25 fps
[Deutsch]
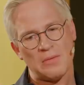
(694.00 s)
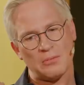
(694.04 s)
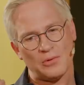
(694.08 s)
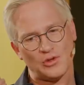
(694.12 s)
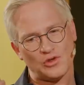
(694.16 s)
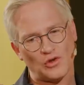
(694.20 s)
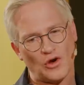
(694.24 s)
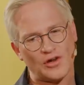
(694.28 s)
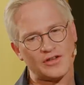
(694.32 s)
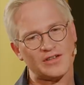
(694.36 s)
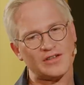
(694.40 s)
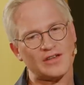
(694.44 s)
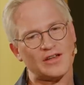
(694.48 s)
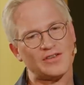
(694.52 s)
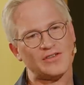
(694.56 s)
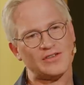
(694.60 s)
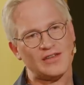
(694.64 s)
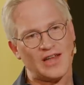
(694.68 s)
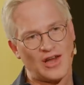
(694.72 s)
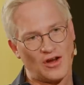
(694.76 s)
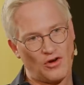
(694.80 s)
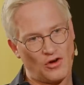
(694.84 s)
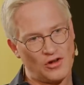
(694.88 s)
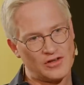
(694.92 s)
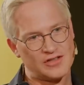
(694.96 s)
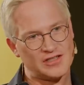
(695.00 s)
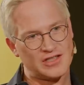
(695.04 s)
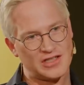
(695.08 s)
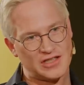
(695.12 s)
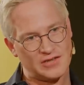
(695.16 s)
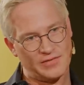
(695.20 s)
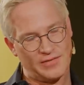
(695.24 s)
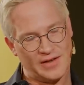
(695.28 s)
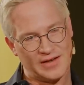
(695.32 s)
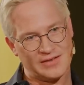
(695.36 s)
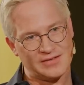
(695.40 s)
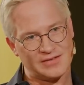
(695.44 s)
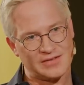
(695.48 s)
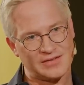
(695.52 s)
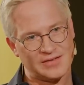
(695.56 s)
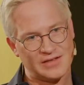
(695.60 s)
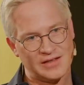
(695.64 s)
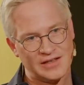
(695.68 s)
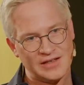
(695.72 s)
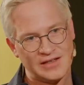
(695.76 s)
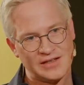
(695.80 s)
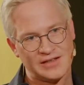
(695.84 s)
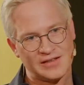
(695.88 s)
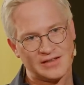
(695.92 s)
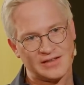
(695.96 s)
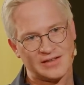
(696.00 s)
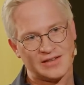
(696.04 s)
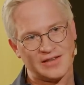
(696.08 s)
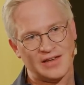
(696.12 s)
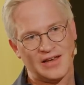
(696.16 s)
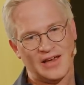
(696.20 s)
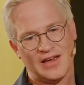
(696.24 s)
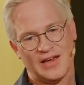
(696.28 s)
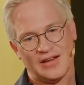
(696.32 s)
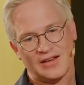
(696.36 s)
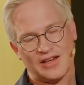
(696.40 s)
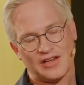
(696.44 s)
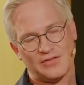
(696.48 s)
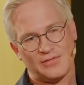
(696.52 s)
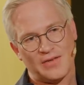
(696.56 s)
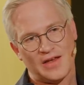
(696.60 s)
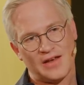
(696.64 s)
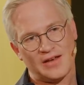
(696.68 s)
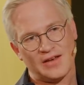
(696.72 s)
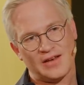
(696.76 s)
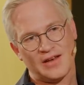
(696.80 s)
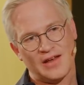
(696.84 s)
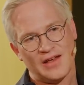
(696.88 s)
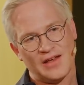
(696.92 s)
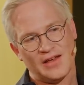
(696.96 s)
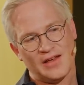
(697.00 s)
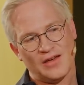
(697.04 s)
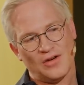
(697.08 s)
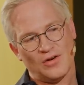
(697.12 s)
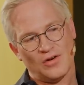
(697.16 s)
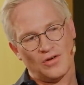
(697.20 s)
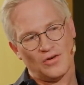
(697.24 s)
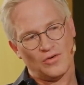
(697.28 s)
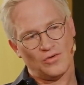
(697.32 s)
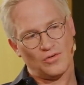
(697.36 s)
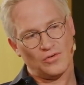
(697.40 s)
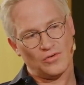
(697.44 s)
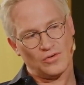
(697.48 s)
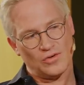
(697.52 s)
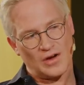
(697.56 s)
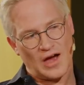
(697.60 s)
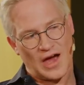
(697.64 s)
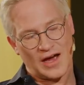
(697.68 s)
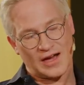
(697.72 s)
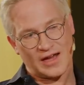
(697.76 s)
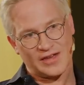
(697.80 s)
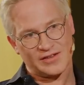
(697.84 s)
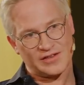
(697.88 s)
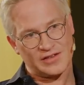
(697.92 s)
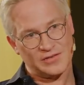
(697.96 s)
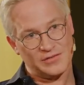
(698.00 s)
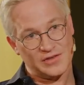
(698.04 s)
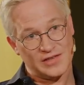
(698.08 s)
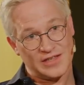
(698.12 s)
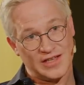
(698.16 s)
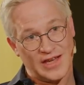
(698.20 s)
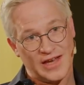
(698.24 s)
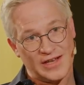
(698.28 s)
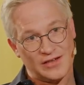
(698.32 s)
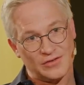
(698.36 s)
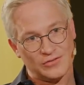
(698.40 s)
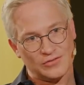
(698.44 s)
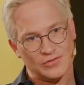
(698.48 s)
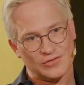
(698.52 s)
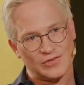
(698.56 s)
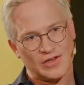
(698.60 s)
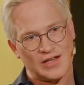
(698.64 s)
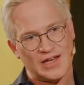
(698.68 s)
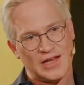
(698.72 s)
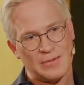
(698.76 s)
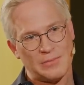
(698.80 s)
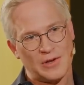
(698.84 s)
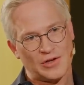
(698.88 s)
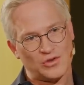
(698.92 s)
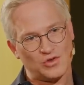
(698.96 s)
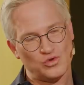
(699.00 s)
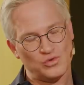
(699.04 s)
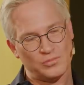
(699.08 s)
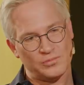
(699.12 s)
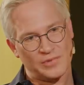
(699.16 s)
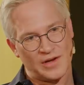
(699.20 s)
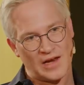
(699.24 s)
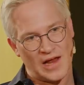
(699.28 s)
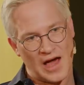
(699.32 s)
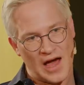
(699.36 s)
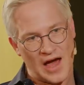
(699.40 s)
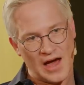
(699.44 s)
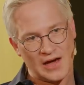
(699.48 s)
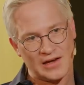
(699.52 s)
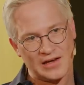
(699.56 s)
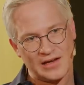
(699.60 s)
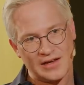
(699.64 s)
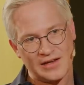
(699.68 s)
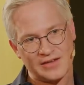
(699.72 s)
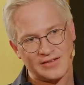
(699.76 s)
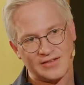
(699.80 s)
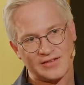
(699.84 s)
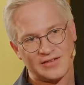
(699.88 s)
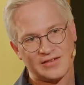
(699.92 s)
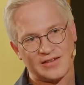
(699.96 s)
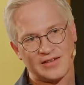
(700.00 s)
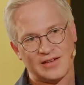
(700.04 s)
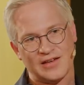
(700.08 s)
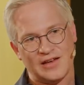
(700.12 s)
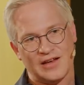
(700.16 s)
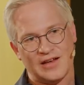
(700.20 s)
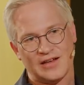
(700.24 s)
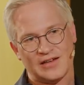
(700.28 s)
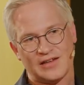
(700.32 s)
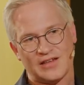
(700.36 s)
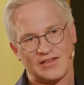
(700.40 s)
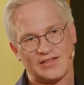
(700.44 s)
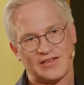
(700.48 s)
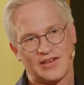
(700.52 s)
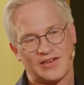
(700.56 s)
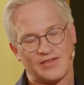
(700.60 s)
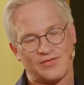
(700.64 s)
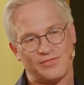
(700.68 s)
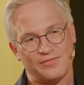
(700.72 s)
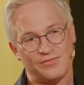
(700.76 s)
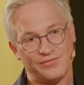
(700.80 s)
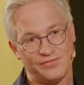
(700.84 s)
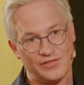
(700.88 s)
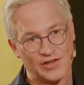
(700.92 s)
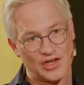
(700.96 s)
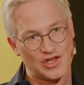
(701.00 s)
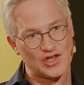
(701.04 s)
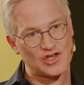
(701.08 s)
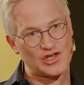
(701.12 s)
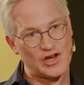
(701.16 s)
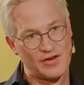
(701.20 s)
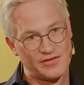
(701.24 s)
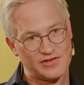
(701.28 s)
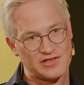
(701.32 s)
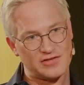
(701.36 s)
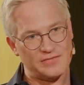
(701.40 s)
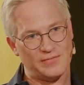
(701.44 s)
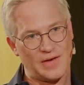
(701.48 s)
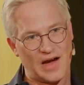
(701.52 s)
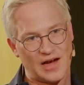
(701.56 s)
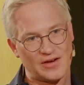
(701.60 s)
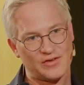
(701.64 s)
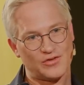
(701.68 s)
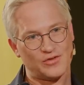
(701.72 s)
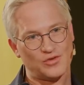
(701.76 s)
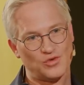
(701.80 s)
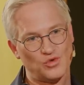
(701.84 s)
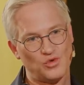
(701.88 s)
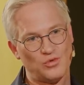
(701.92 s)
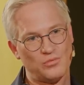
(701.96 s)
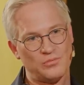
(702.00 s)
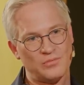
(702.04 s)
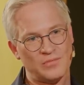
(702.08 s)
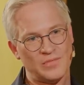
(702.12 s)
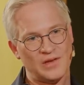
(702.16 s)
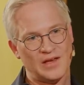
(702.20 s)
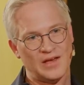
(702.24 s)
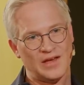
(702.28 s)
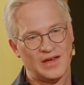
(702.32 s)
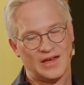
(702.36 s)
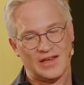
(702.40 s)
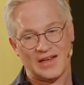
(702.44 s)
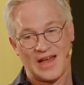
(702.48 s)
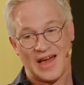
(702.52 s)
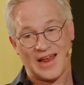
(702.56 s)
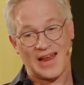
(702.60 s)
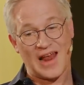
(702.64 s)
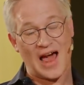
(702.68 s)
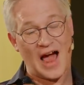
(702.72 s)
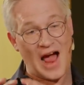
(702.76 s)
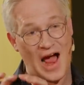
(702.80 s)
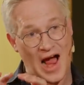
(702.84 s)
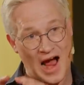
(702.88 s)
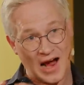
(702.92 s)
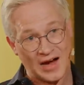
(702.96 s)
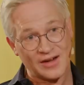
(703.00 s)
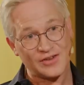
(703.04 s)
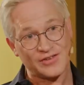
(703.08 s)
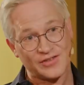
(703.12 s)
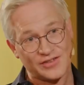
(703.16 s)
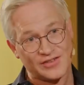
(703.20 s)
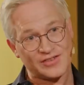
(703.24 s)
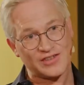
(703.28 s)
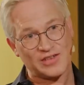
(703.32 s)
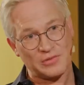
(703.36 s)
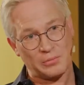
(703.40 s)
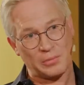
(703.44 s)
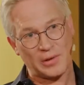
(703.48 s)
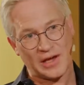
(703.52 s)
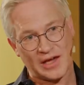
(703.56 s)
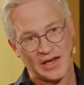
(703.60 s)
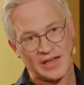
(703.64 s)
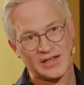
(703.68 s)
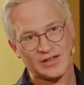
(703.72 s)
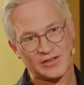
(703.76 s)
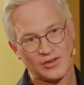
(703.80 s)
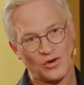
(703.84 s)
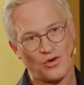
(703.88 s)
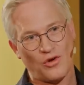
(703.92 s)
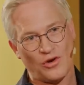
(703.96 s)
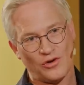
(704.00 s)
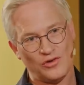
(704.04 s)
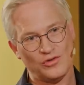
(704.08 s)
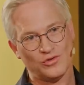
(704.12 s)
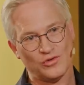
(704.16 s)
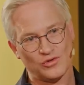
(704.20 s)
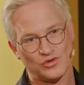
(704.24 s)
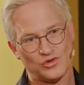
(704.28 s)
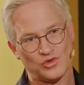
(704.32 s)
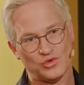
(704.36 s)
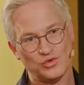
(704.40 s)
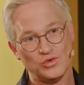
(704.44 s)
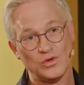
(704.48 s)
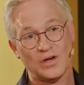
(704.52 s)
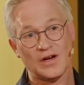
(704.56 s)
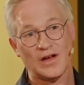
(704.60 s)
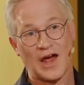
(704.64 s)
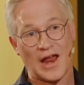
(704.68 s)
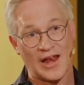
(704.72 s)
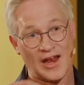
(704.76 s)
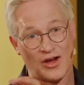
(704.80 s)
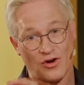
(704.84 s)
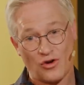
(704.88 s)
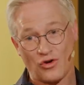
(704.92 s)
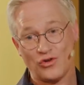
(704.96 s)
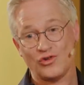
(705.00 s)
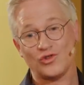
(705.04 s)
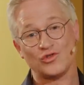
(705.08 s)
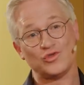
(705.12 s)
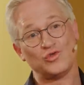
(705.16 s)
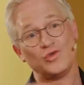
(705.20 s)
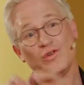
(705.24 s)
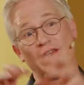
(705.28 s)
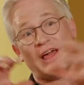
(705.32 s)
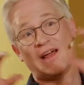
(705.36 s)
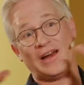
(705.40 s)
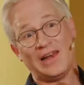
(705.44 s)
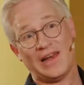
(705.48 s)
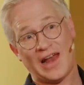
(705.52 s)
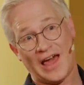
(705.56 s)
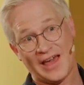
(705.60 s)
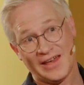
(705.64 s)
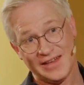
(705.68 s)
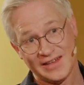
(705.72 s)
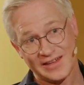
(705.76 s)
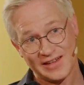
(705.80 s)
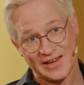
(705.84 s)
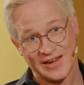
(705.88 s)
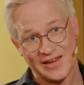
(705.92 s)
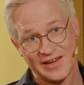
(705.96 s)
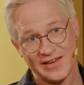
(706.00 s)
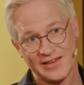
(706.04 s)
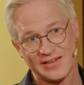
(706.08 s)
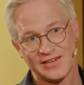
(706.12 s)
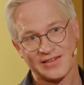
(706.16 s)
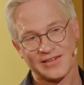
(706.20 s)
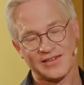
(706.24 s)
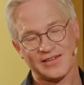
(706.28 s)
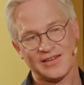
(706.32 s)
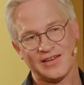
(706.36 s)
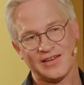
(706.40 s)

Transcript: Bedeutet das in der Konsequenz nicht, dass wenn Aggressivität und Unternehmertum nachlässt, dass das Wirtschaftswachstum in einer angstgeprägten Konjunktur, einer Konjunktur der Gleichheit,